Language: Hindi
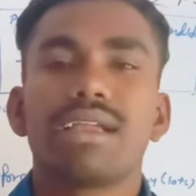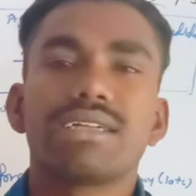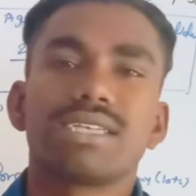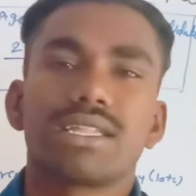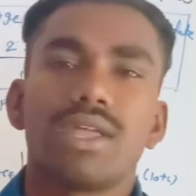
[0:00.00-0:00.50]

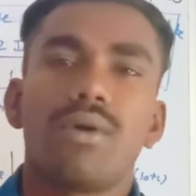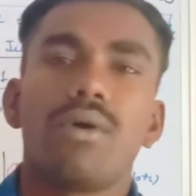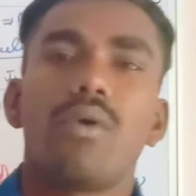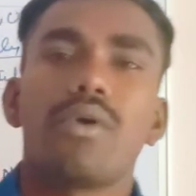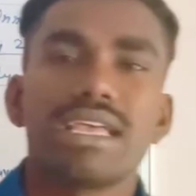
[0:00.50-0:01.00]
कर सकते हो
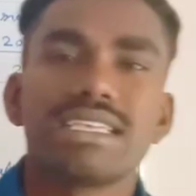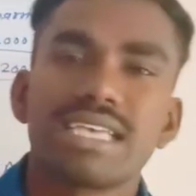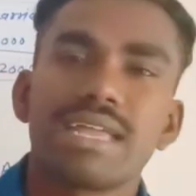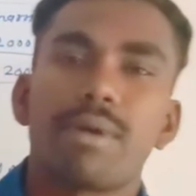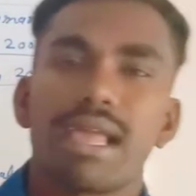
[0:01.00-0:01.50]
और
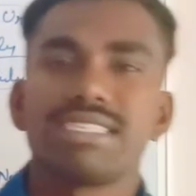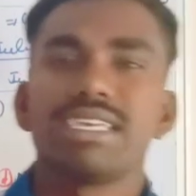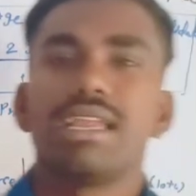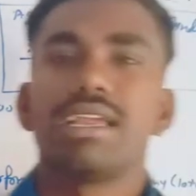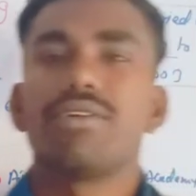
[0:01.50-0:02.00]
इससे पढ़ाई
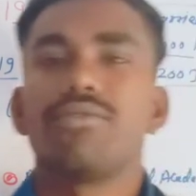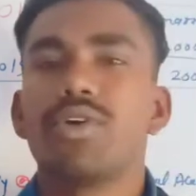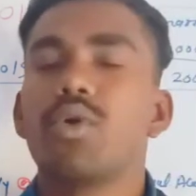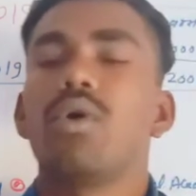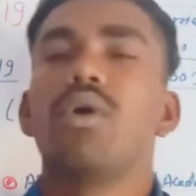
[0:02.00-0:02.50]
से रिलेटेड
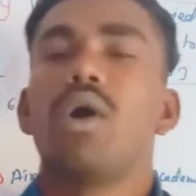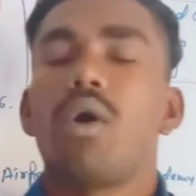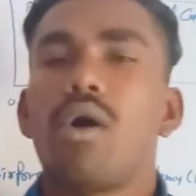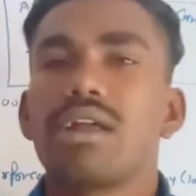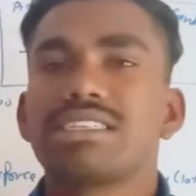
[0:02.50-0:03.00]
वीडियो
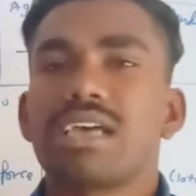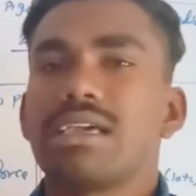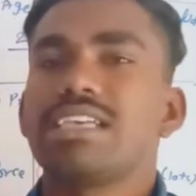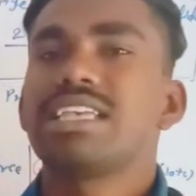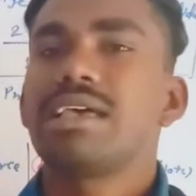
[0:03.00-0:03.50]
और इसका
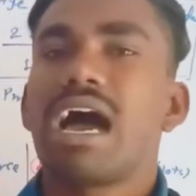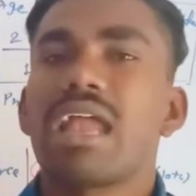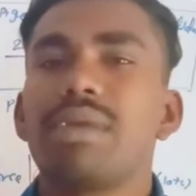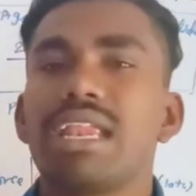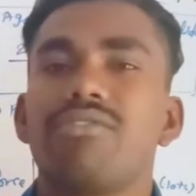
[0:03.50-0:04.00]
किसे
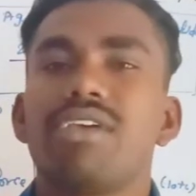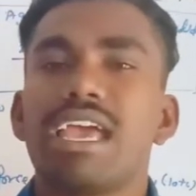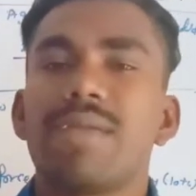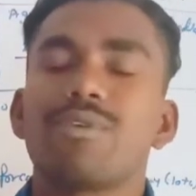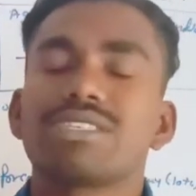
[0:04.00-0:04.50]
आर्मी नेवी
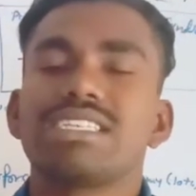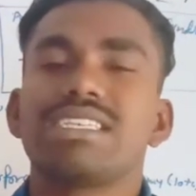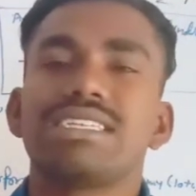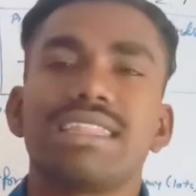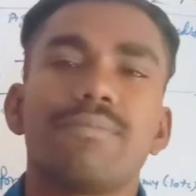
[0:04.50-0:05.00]
एयरफोर्स
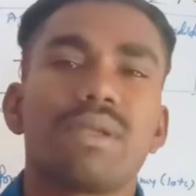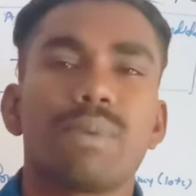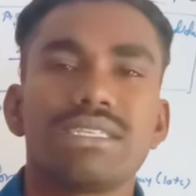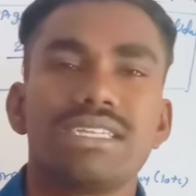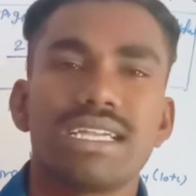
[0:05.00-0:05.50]
किससे ज़्यादा
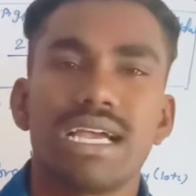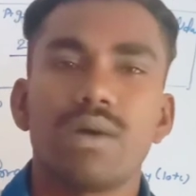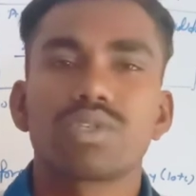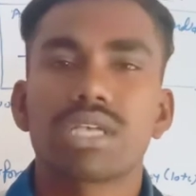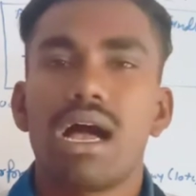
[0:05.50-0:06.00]
प्रिफरेंस दिया
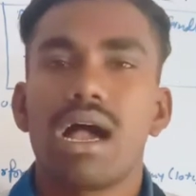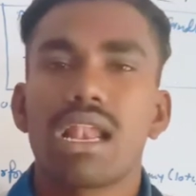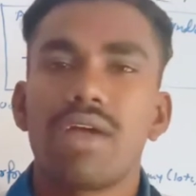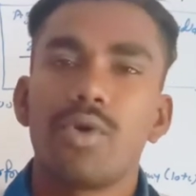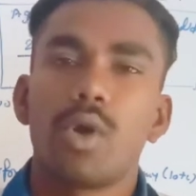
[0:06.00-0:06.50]
जाए उसका
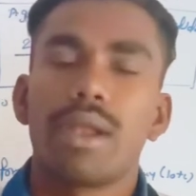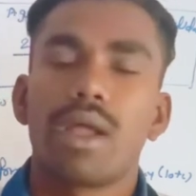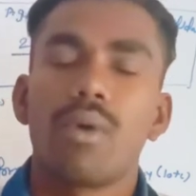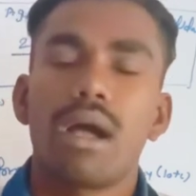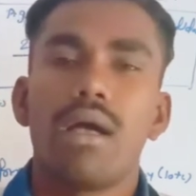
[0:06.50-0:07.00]
अगला वीडियो
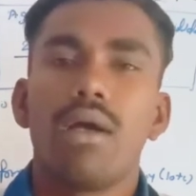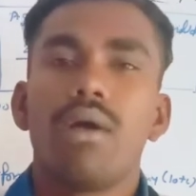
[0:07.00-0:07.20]
बनाऊंगा